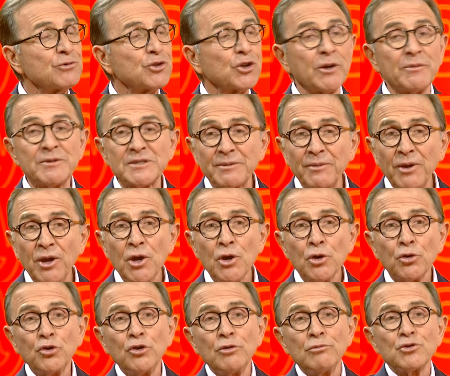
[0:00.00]
Çünkü bizim
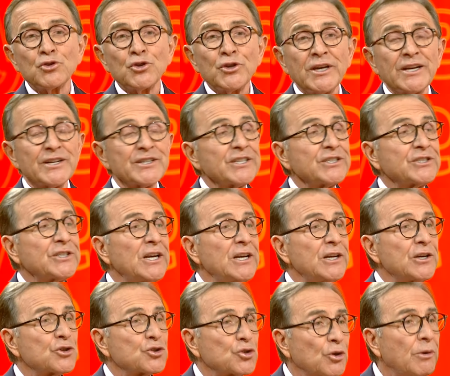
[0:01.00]
günümüzün yarısı
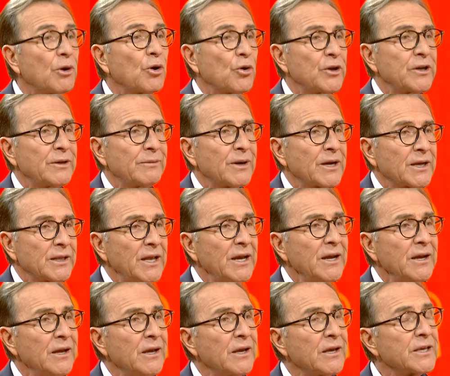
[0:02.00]
çelik çomak oynamakla
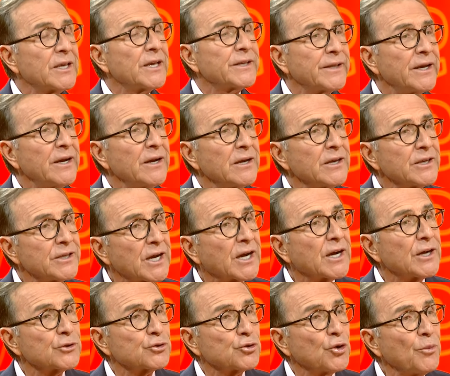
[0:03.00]
ya da
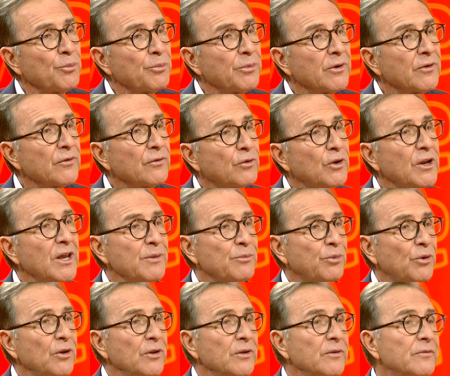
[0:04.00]
yakan top,
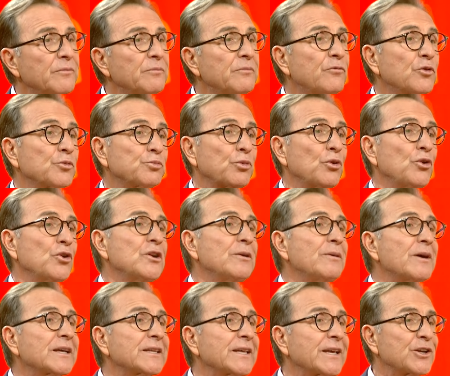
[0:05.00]
voleybol, futbol
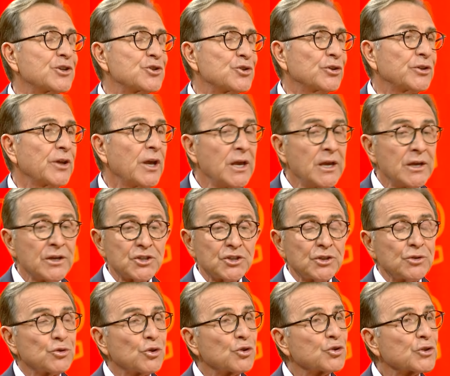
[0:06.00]
oynamakla geçiyordu.
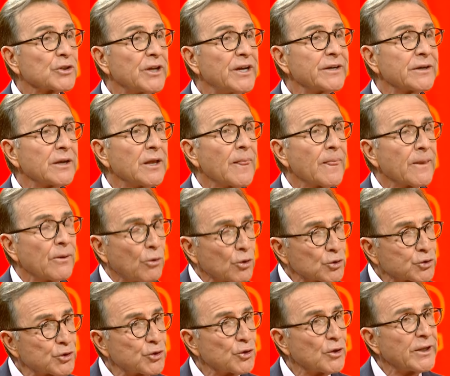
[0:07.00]
Şimdi çocuklar
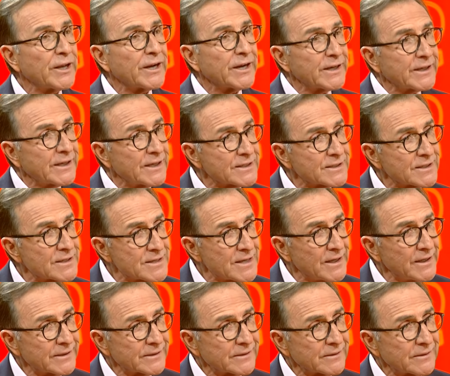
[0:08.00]
oturuyorlar hareketsizler